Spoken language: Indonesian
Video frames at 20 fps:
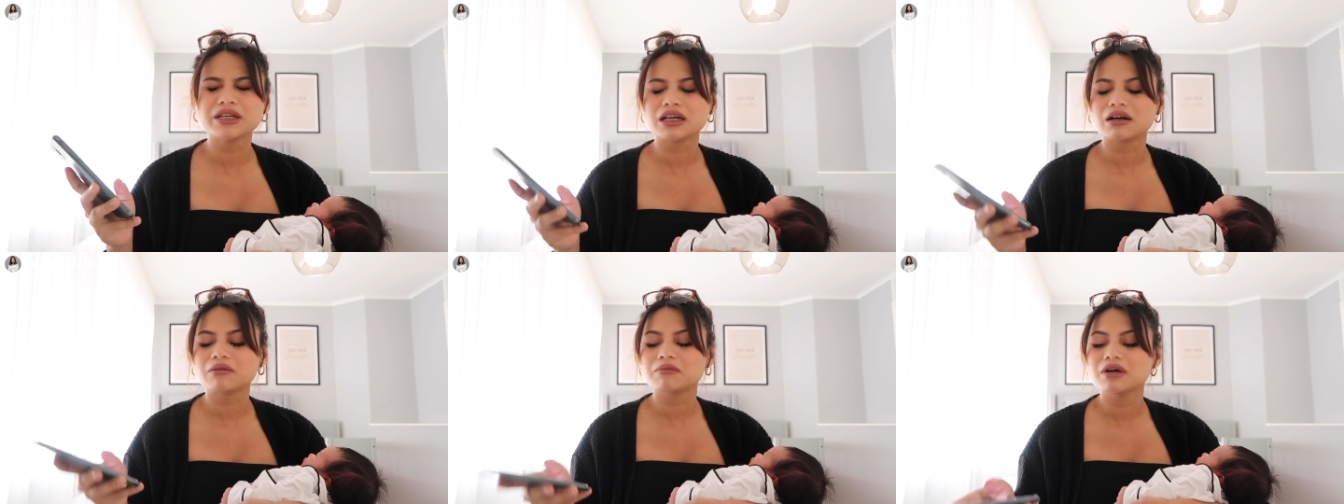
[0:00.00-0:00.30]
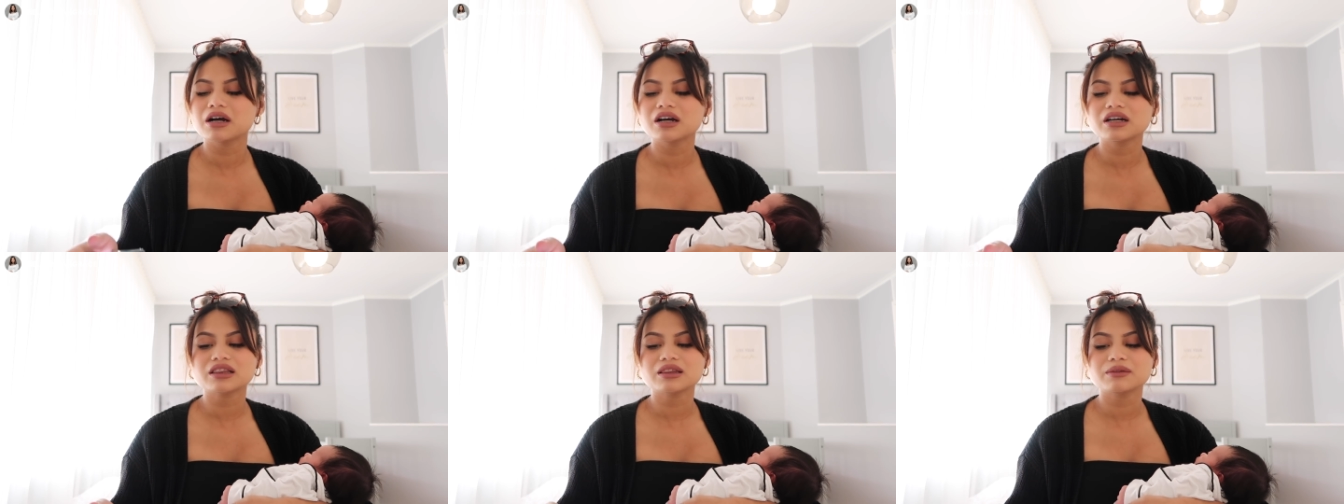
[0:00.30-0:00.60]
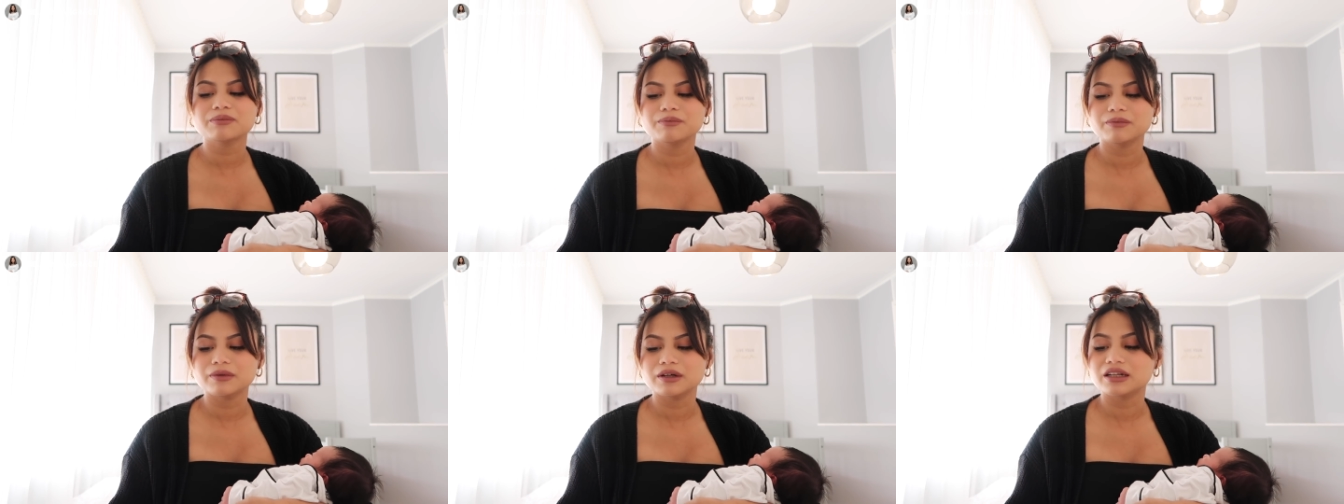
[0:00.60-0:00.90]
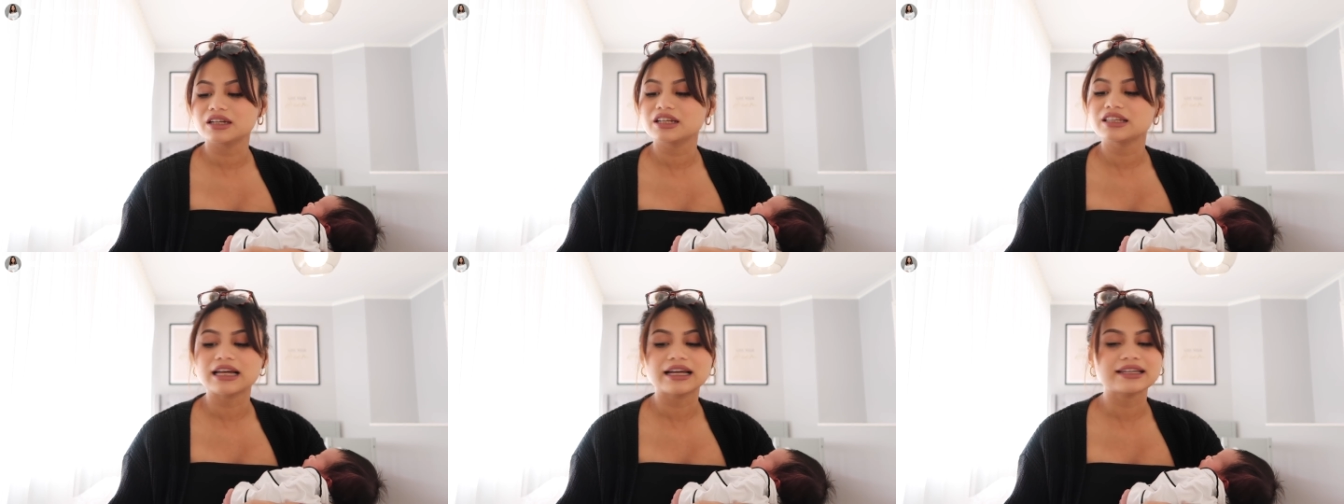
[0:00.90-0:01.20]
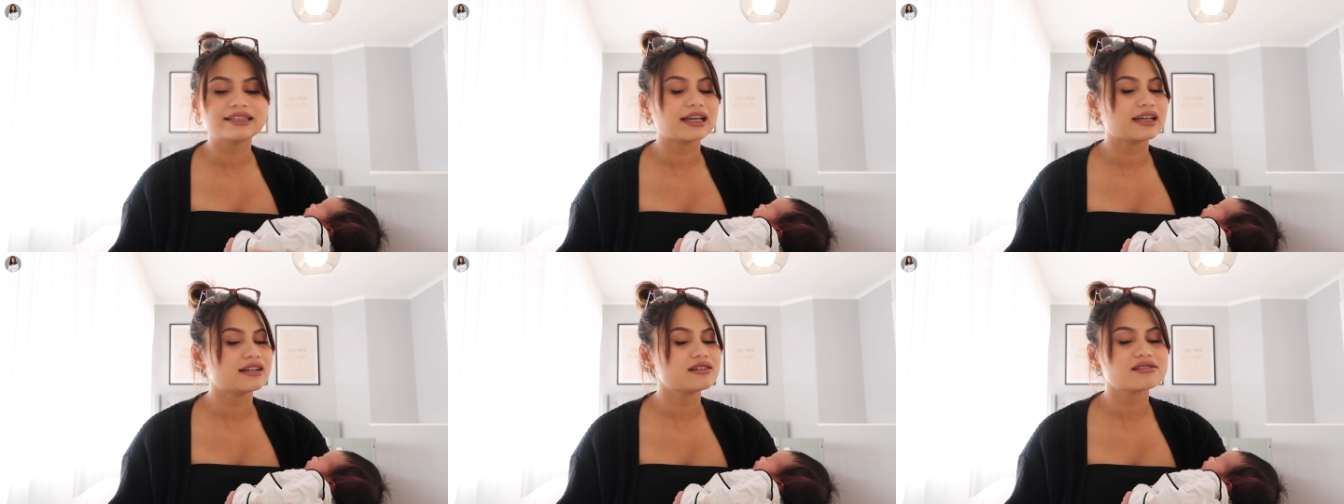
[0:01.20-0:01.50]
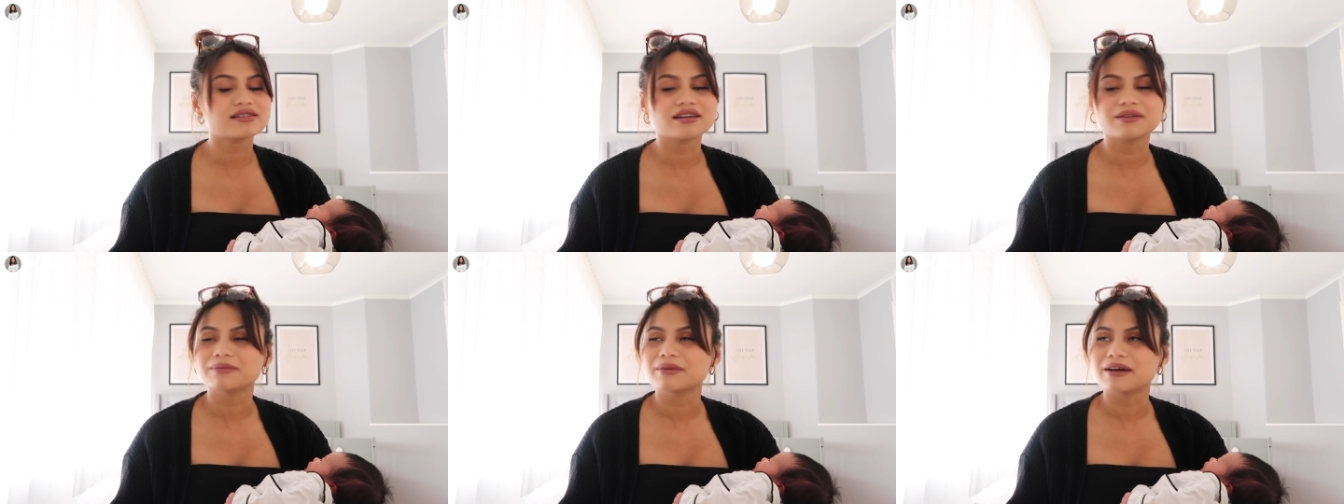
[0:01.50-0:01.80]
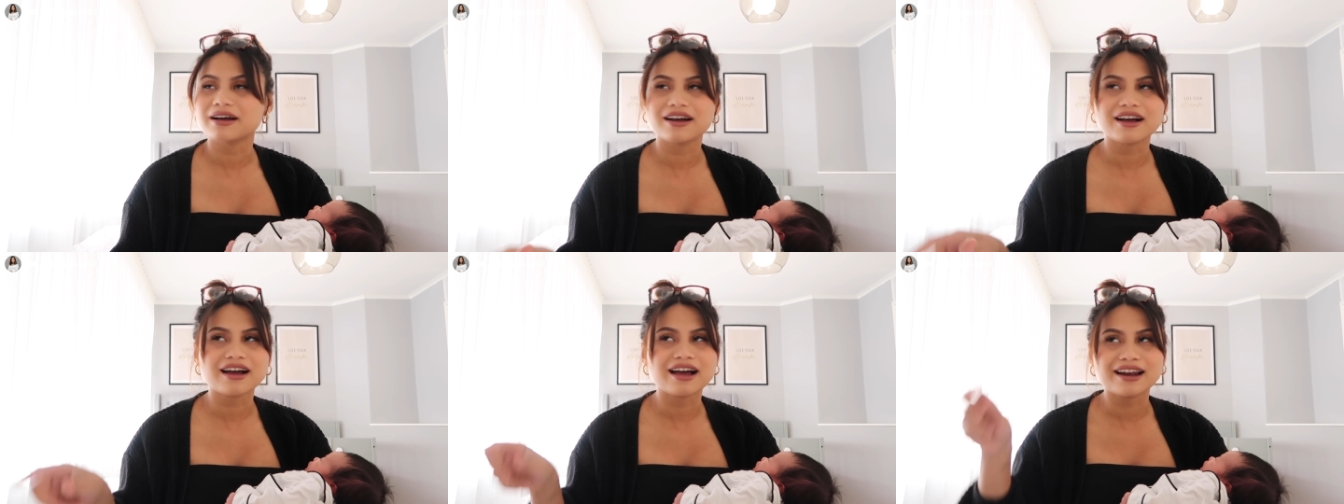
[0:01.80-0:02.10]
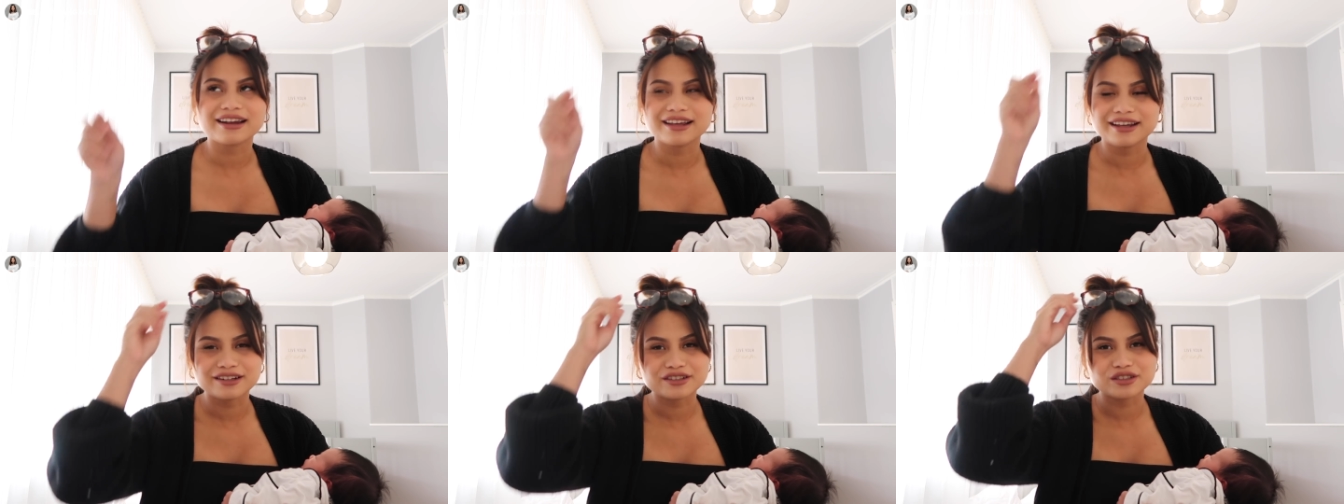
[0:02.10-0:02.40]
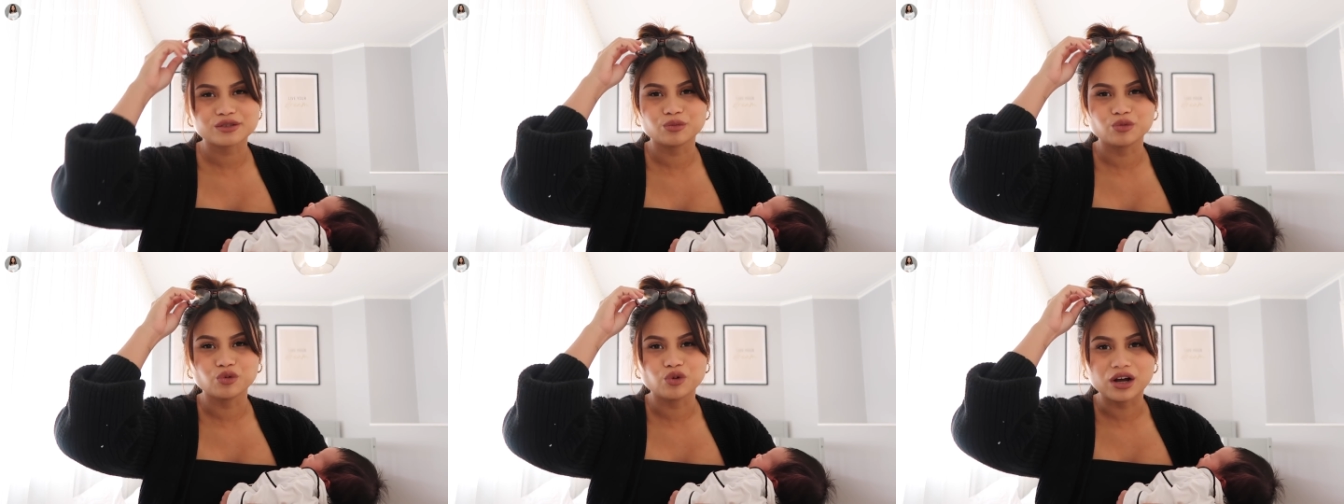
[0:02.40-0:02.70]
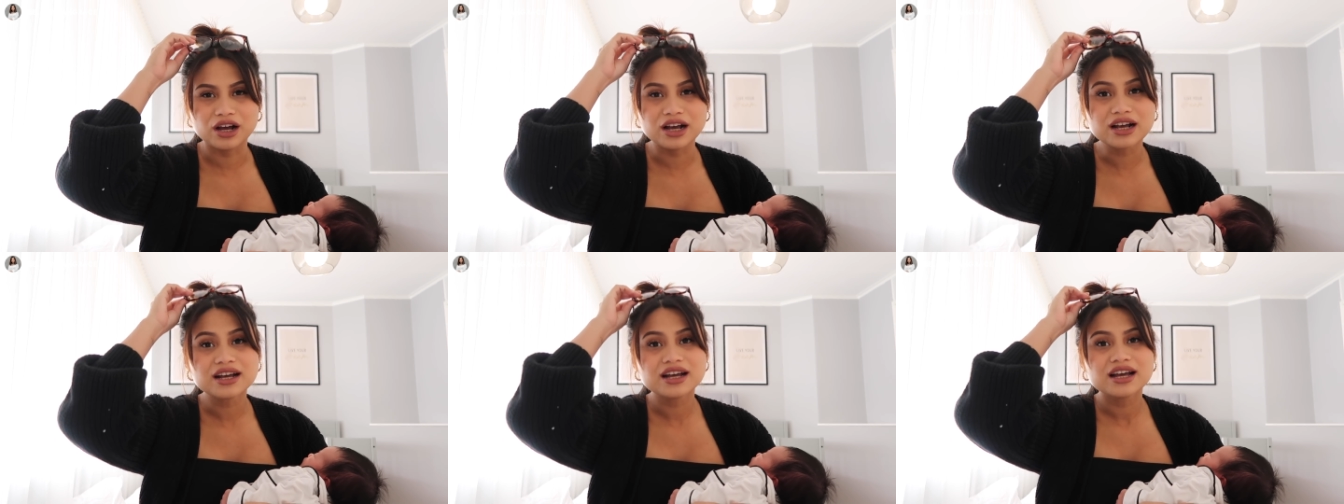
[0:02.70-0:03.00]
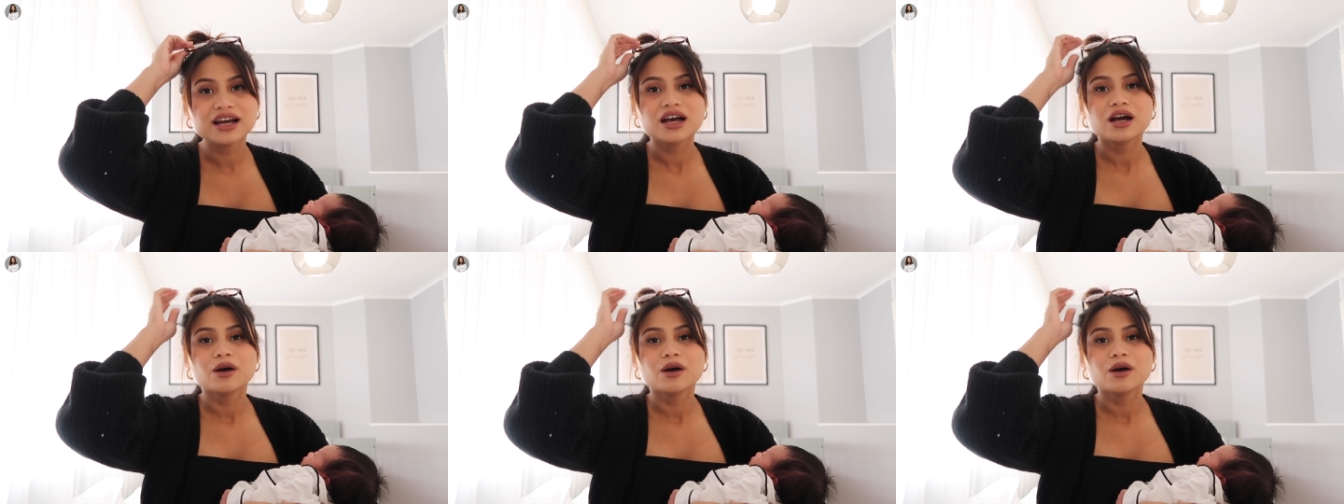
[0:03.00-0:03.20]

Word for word: banyak banget e, ditanyain sama kalian semua